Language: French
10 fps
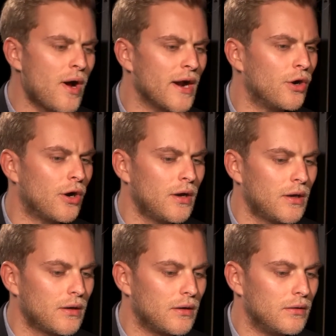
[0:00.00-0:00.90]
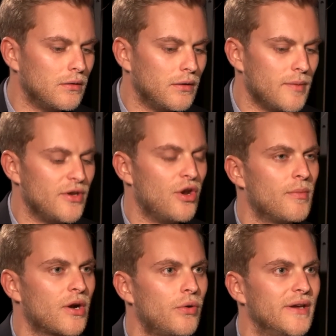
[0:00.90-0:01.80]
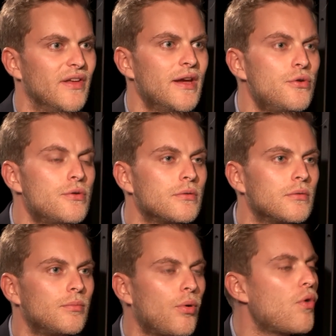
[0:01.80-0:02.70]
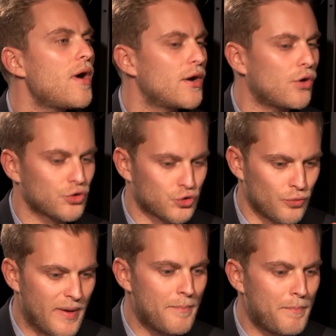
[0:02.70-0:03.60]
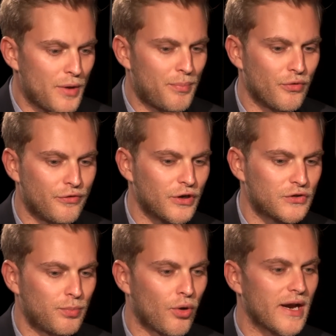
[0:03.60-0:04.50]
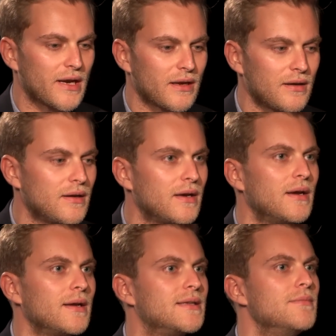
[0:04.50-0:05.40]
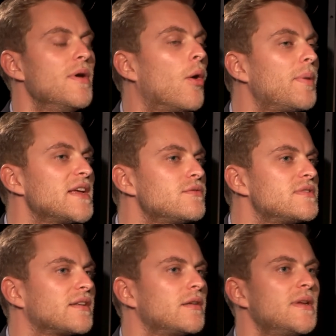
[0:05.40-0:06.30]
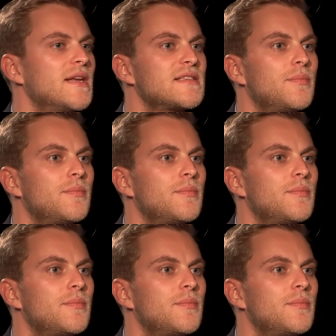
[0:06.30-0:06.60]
alors euh, Emmanuel Macron a été élu pourquoi alors ah bah ce même peuple vote pour quelqu'un qui met en place d'une certaine ça, Ça, vous